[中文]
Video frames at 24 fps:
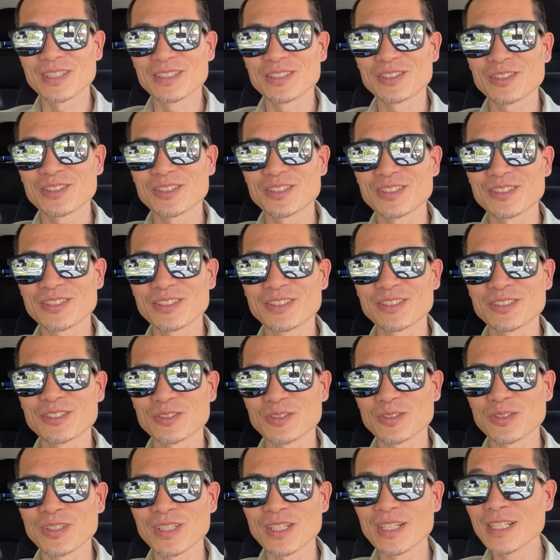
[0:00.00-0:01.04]
就是
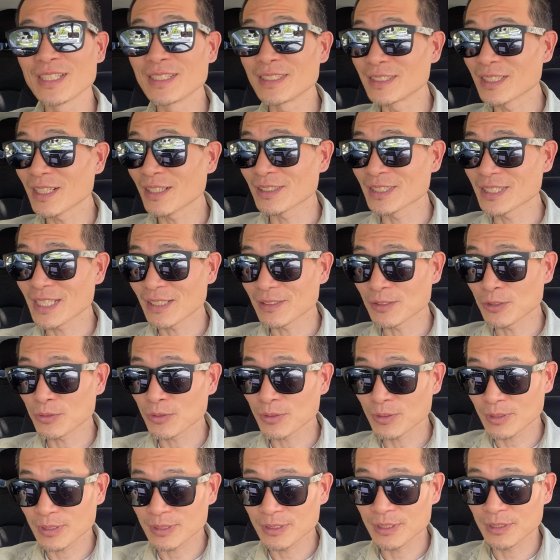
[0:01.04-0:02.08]
说你要将
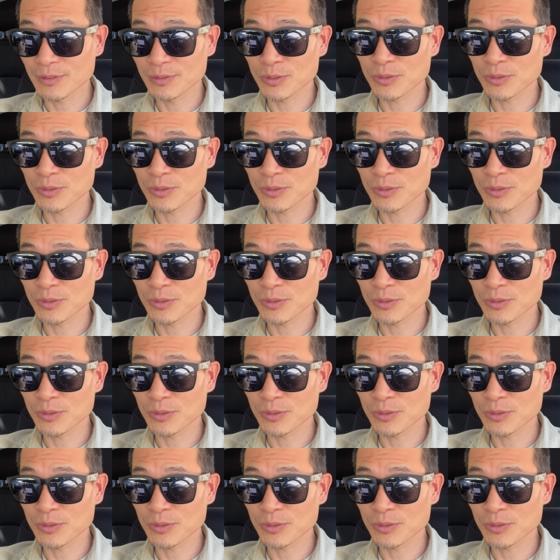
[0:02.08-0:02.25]
错就